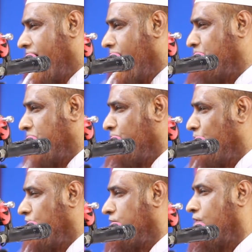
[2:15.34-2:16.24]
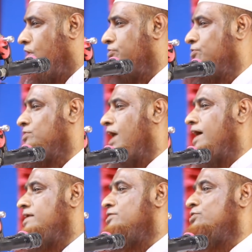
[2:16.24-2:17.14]
আপনারা বলেন তো হজরত
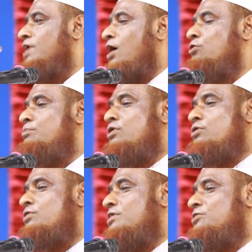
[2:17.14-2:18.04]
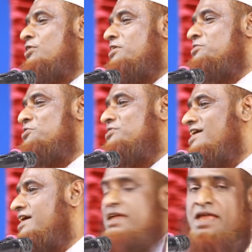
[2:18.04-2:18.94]
আলী যদি আবক্করের দলে যোগ
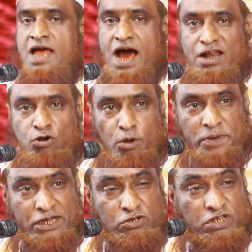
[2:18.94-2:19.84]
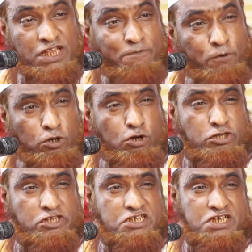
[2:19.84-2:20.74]
দেয় আর নবীকে যদি দাফন
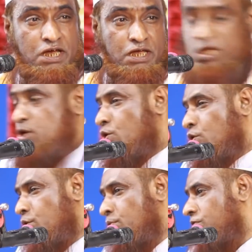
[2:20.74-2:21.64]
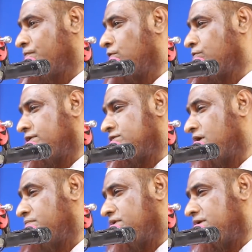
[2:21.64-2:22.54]
করতে চায় ওমর ফারুককে
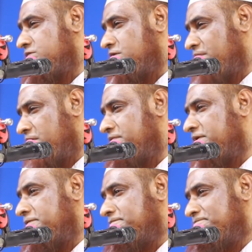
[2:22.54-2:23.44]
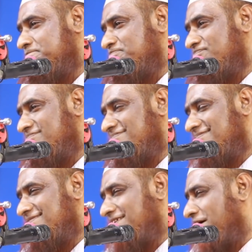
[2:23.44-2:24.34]
সামনে আসতে পারবে
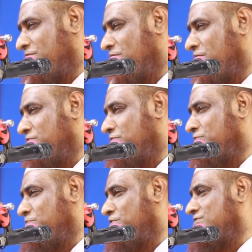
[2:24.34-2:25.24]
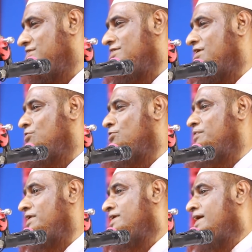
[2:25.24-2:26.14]
কারণ হজরত ওমর চিন্তা করবে